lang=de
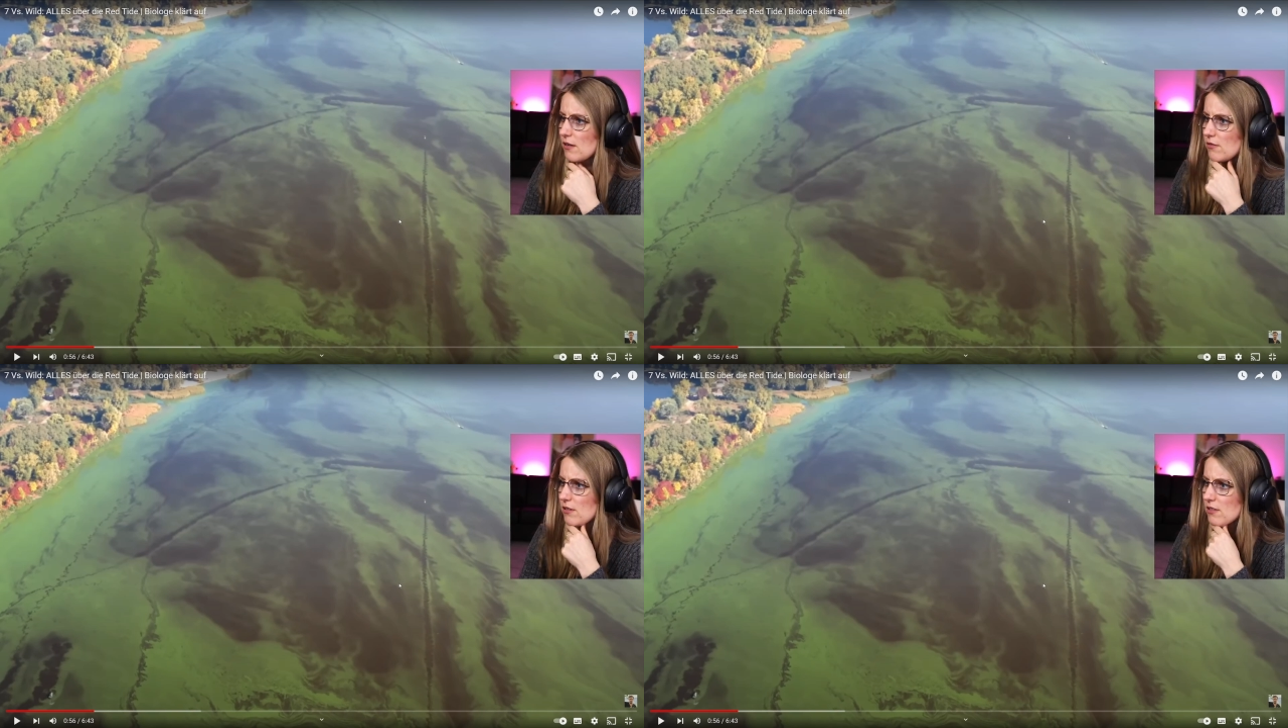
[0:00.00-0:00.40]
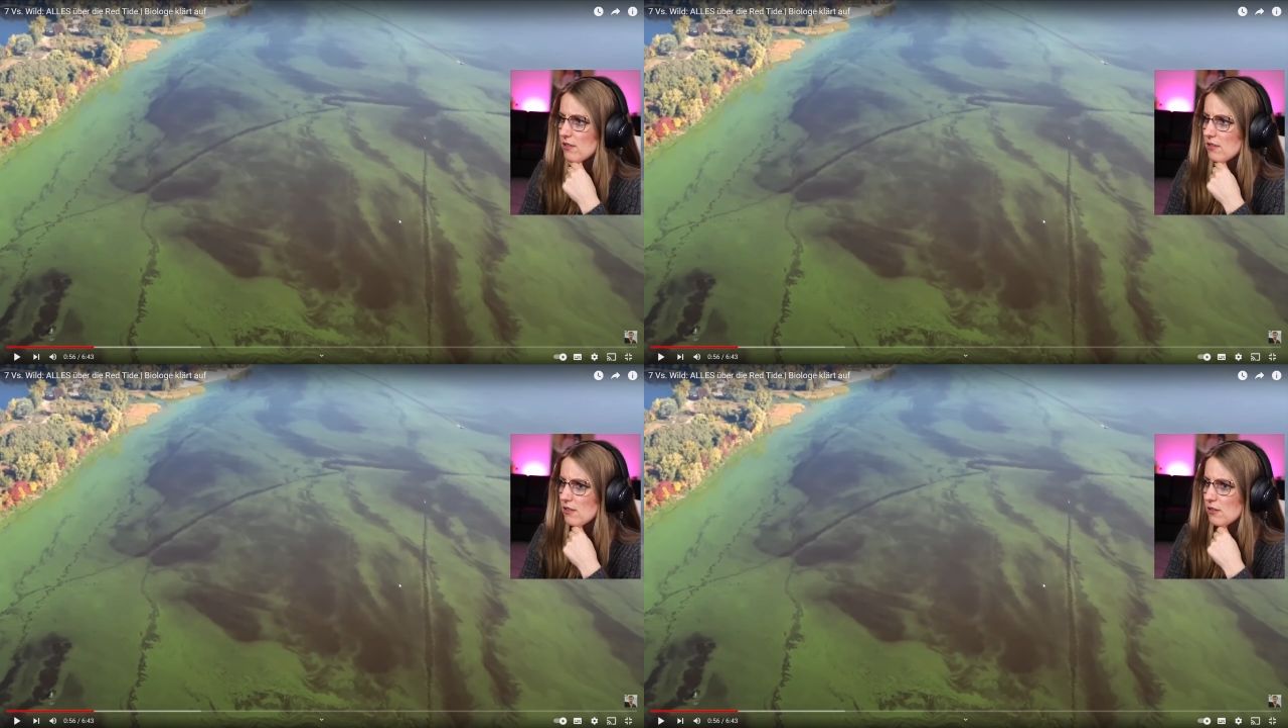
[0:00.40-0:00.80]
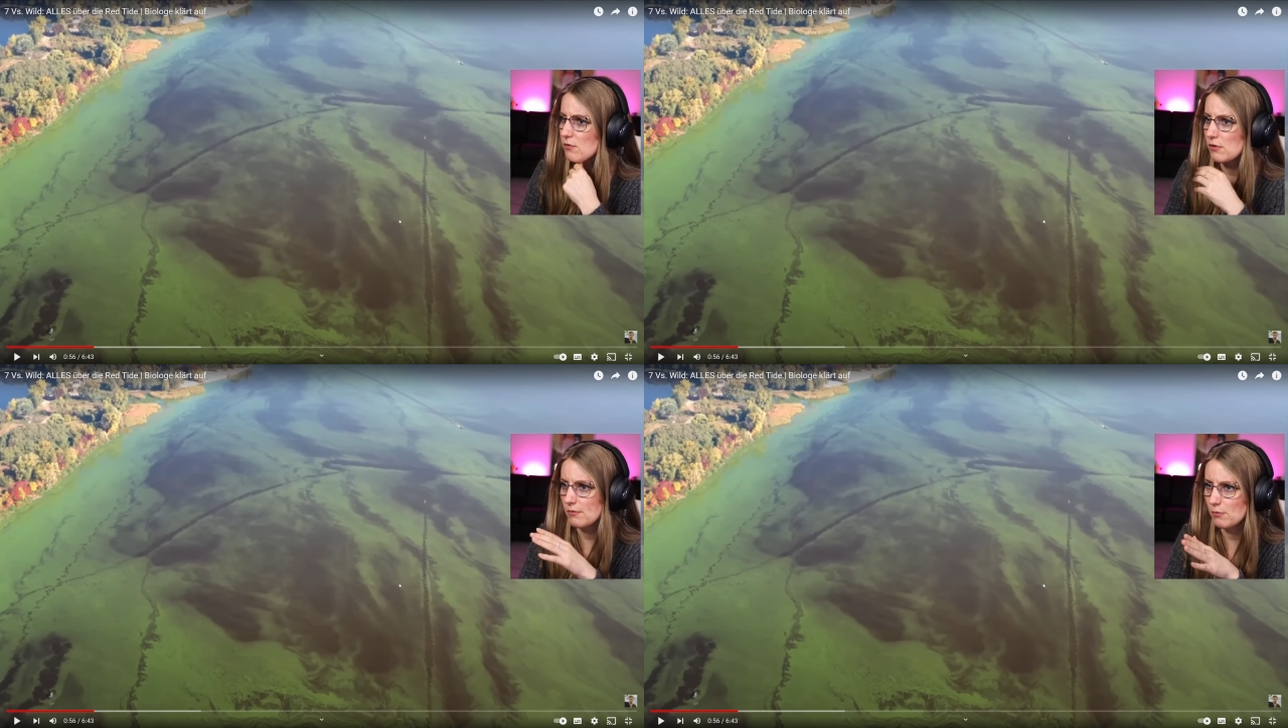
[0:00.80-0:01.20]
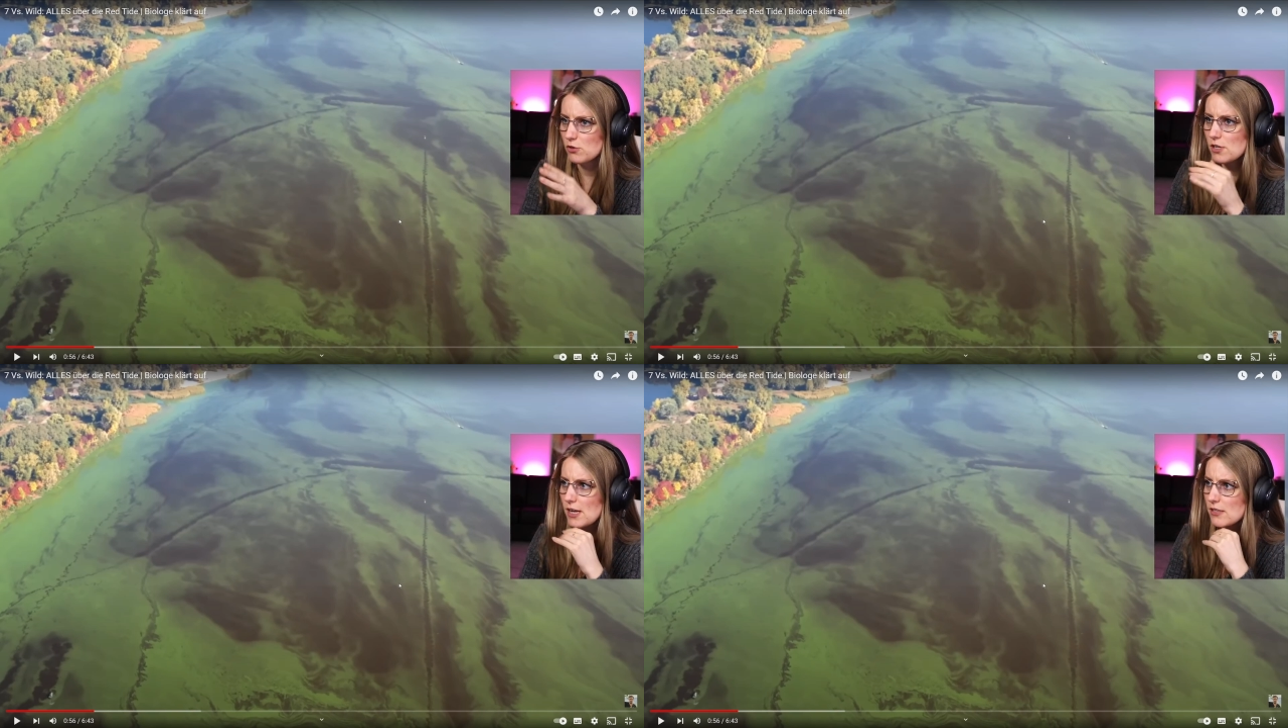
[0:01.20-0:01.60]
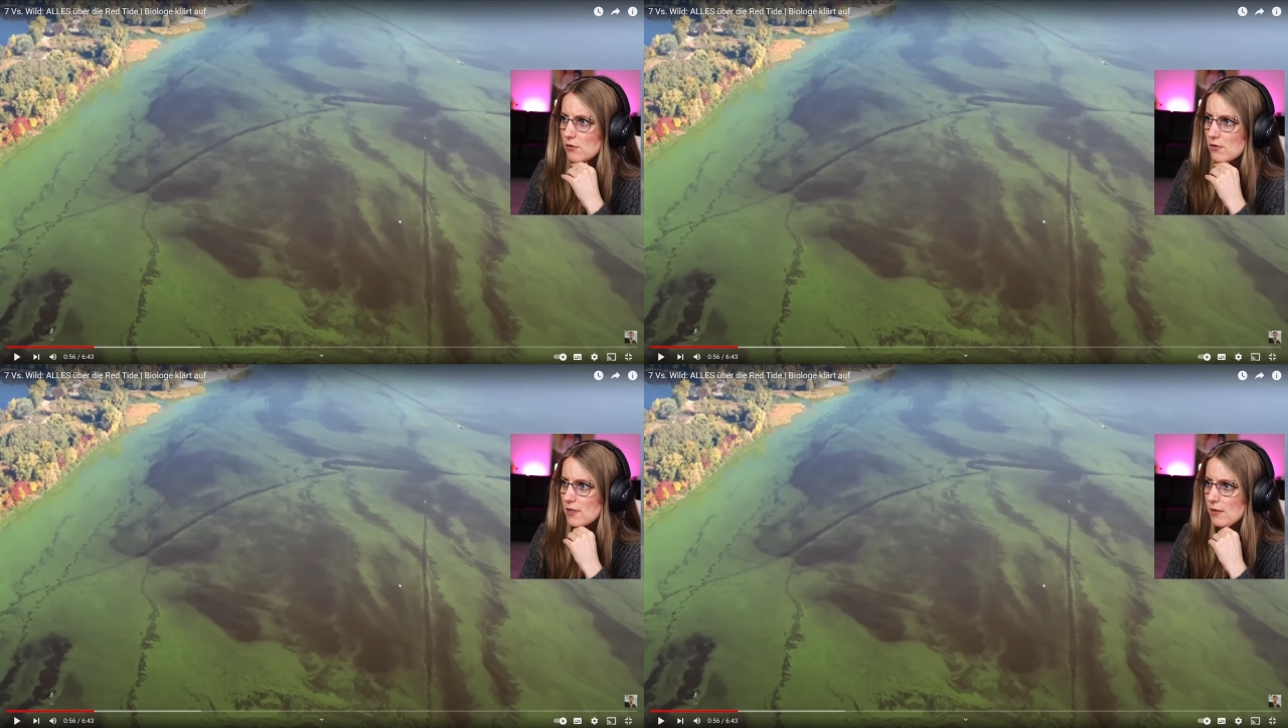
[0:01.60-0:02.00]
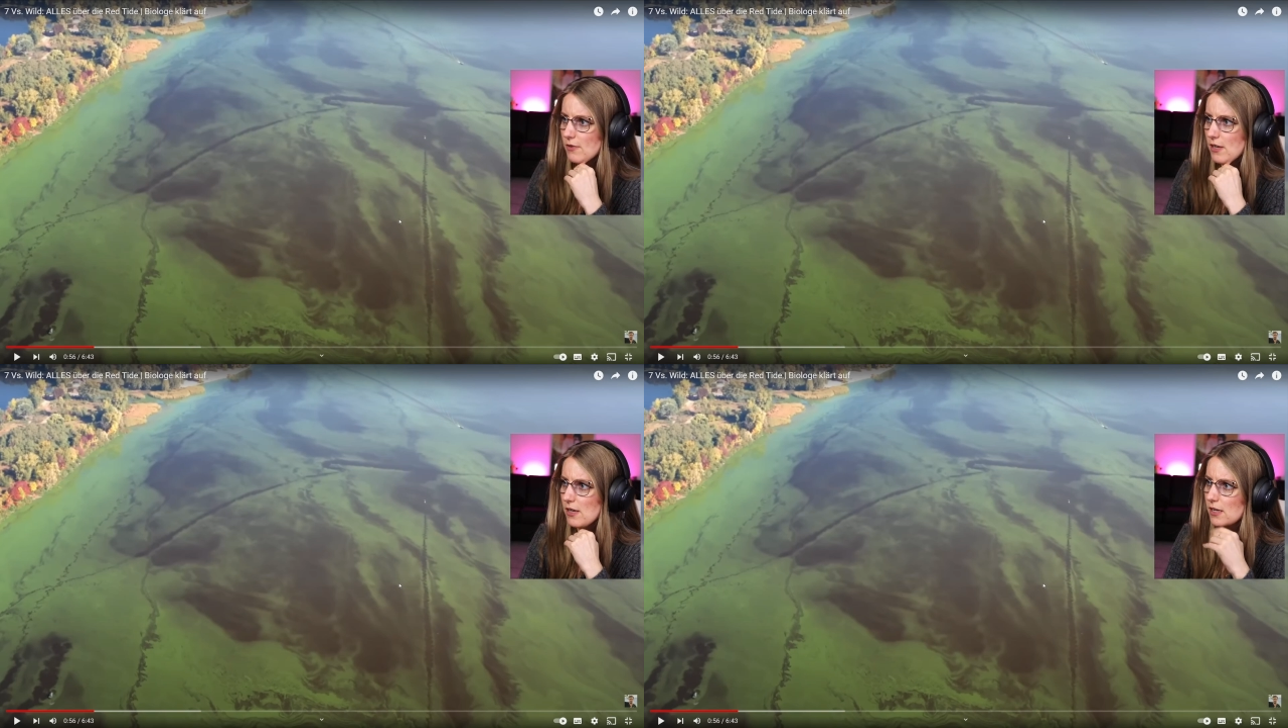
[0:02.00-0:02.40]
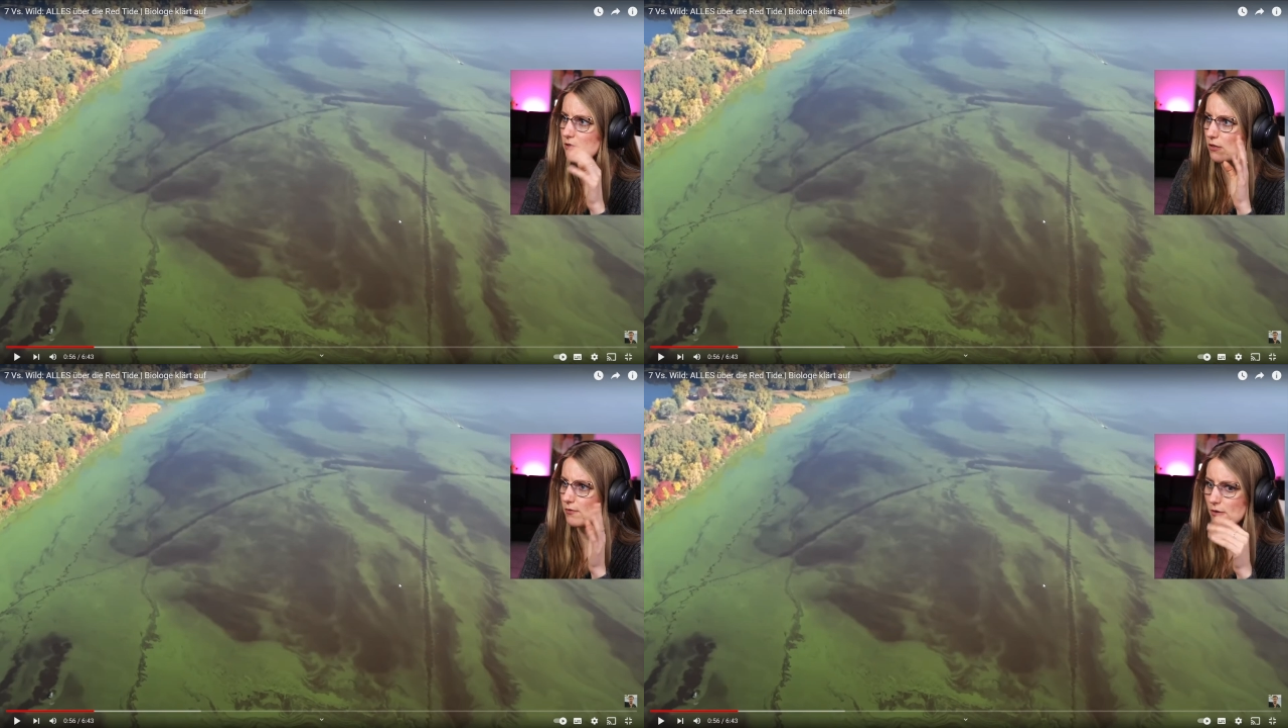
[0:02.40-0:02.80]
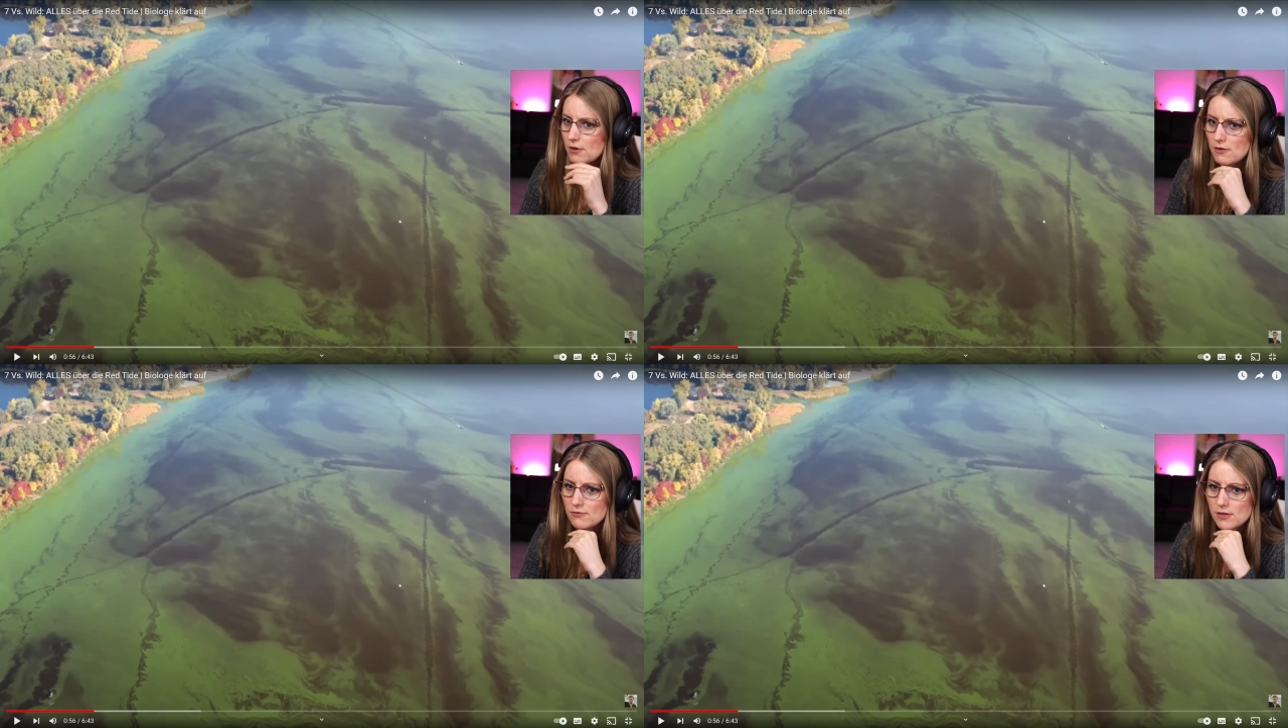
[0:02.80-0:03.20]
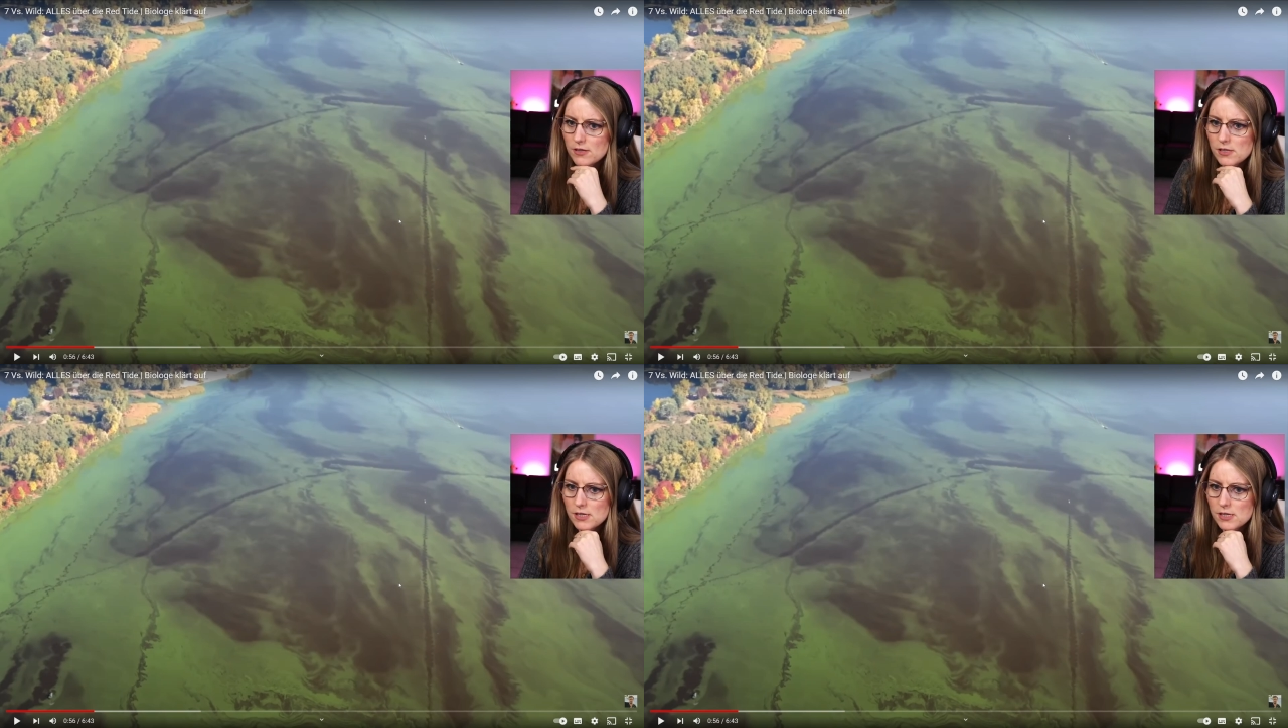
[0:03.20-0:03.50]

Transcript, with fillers: Das ist, also Muscheln essen und sowas haben wir ja gelernt, sollten wir auf keinen Fall.